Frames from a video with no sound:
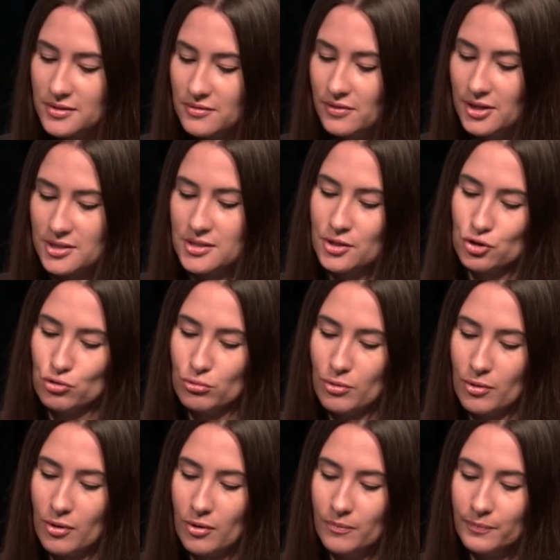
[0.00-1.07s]
известно,
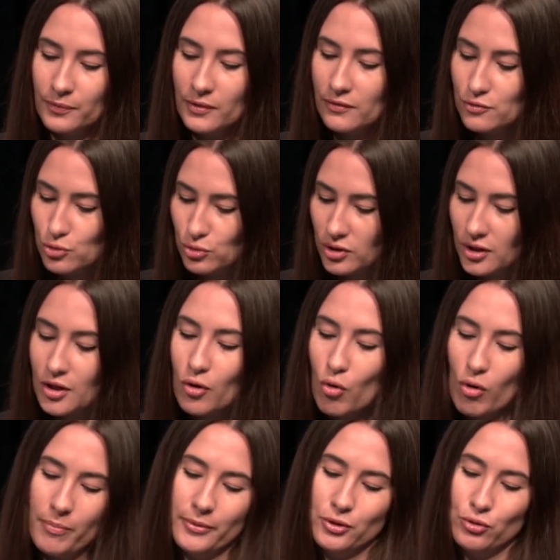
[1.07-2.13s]
что все-таки
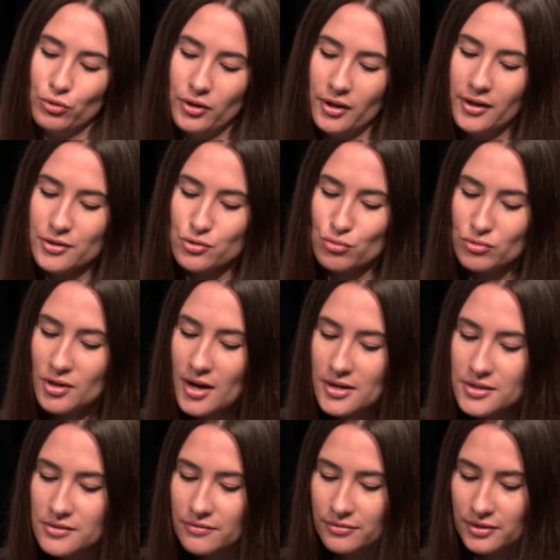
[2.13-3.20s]
опыт других
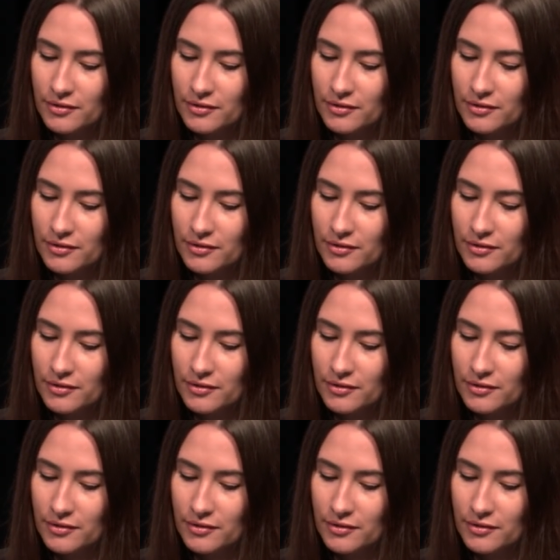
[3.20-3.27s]
государств,